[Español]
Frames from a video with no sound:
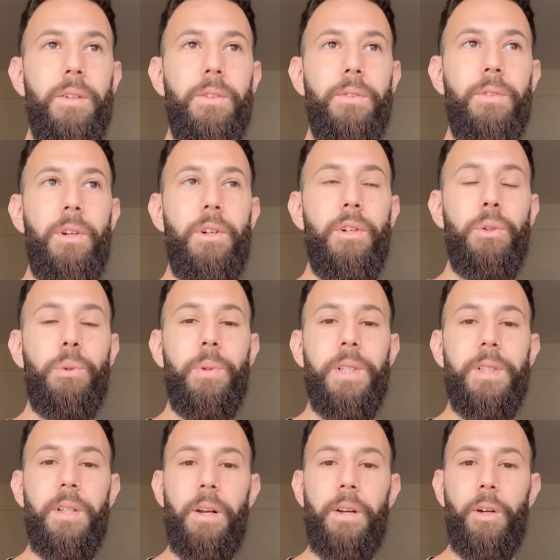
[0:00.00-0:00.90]
no lo
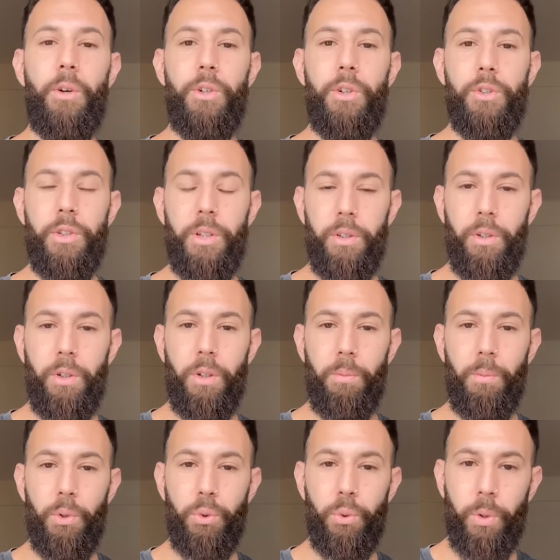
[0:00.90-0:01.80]
estuviese reconociendo
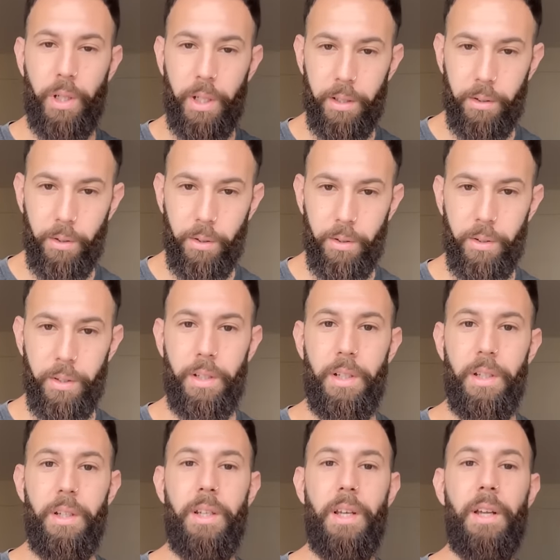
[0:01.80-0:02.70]
como sujeto
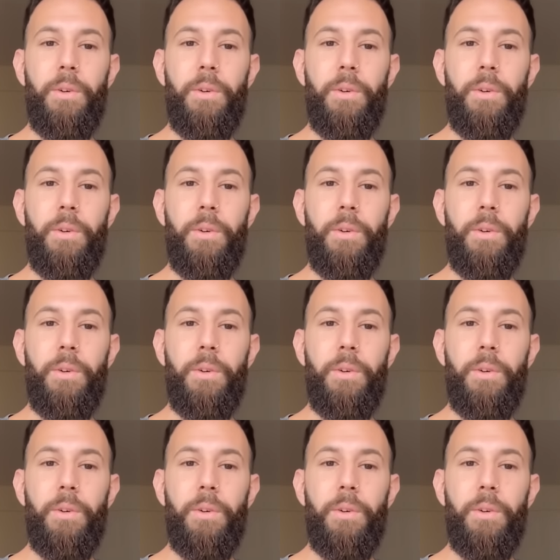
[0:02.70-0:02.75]
y,